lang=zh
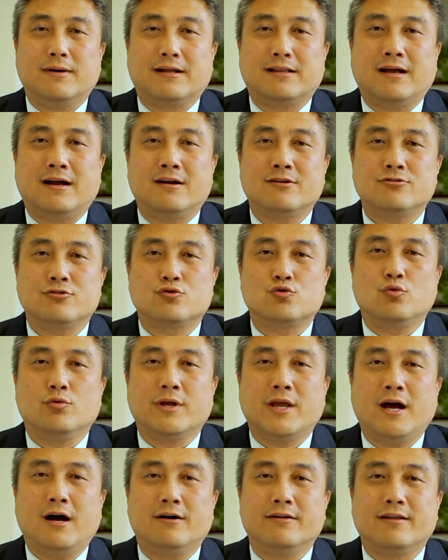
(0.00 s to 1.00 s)
啊，当然是重
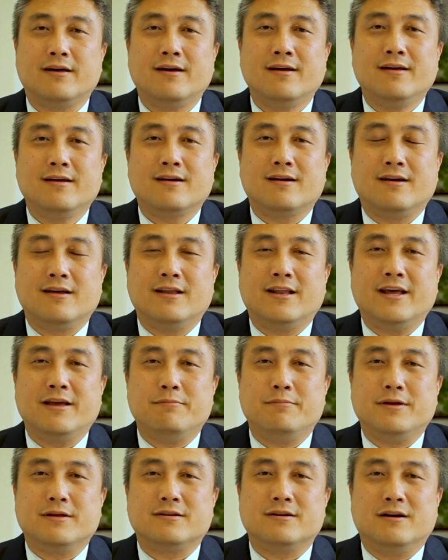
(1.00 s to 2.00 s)
要的，可以类
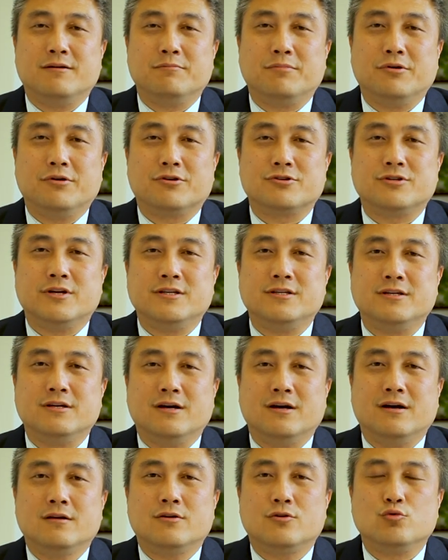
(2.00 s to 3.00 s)
比成比如申请
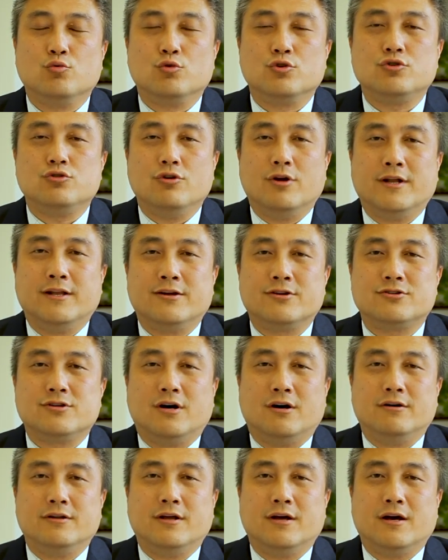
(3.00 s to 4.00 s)
入学的时
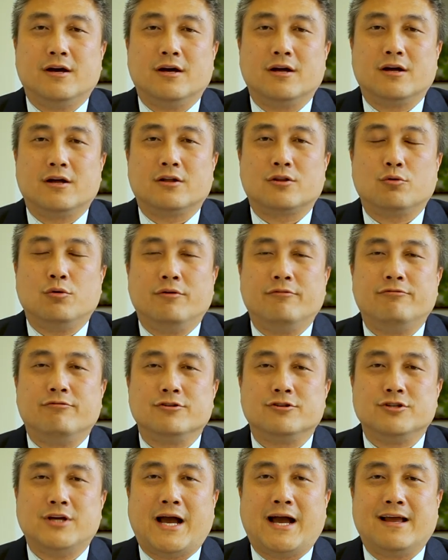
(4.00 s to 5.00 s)
候的托福
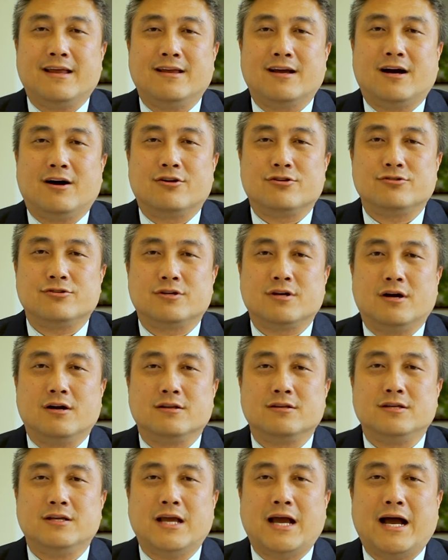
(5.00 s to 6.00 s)
G R E 考试成
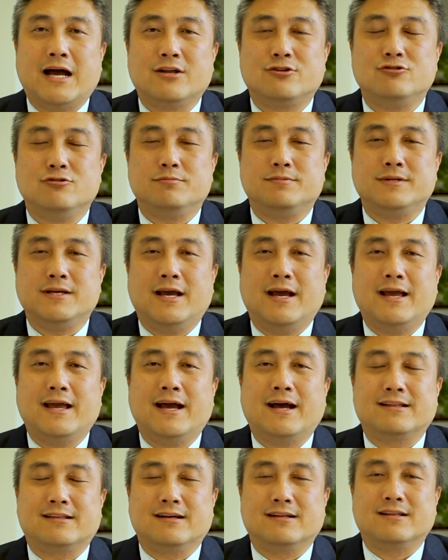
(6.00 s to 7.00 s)
绩啊 G P A
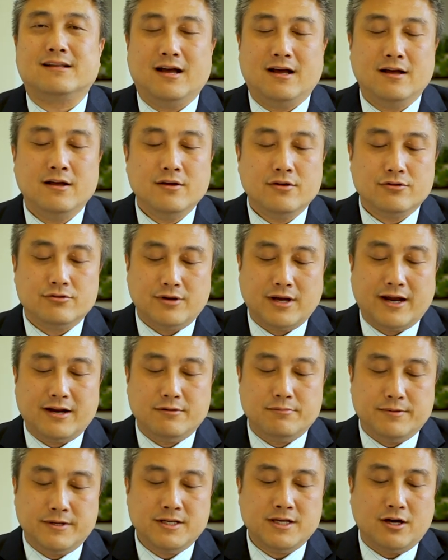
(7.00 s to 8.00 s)
啊等等，这还是
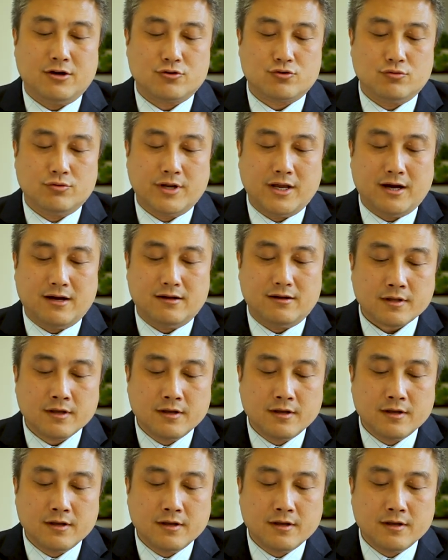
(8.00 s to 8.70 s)
比较重要。